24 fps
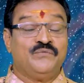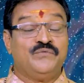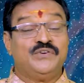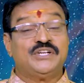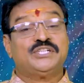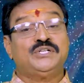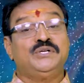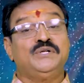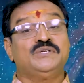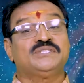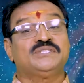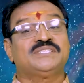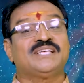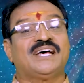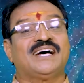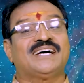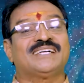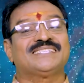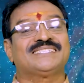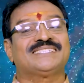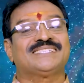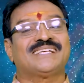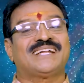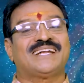విష్ణు
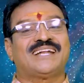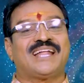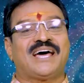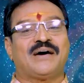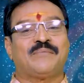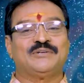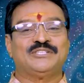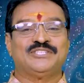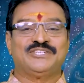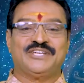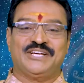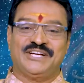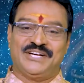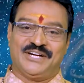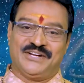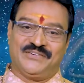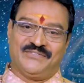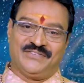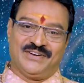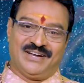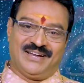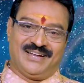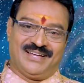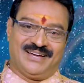సహస్రనామం చేయడం
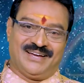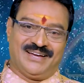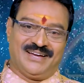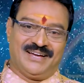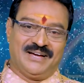వలన